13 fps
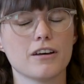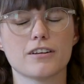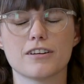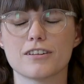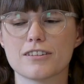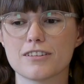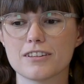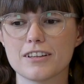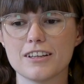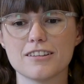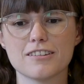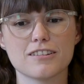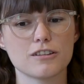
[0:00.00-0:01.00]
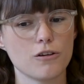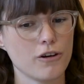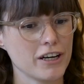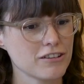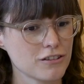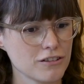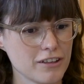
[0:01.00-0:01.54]
Das ist
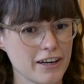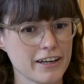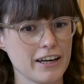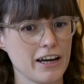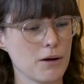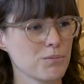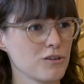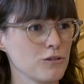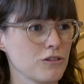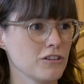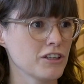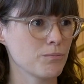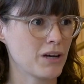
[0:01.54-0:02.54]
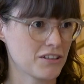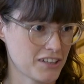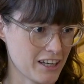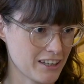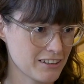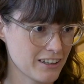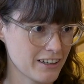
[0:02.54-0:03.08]
heutzutage absolut nicht mehr
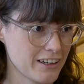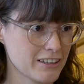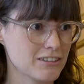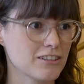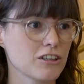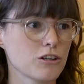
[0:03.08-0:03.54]
zeitgerecht.